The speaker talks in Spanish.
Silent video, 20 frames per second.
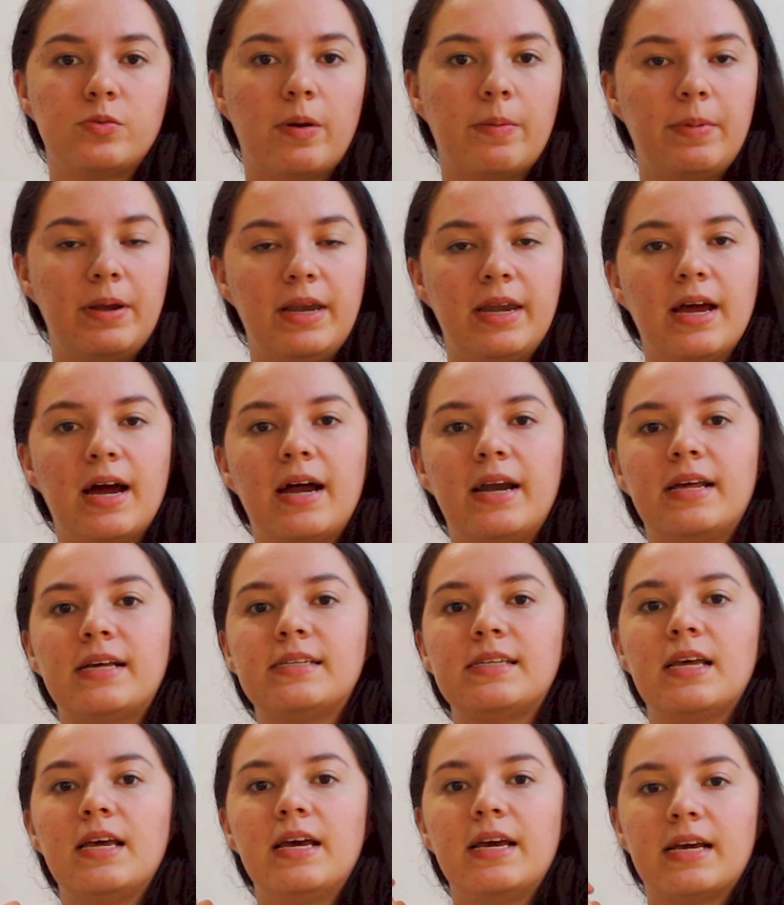
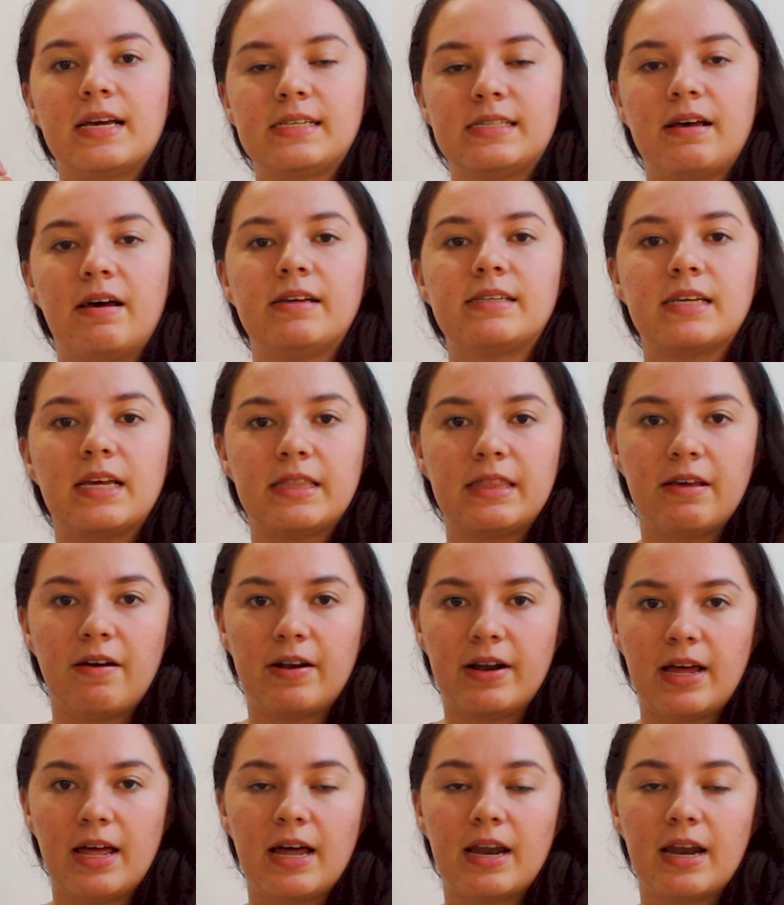familiares que sabes que te van a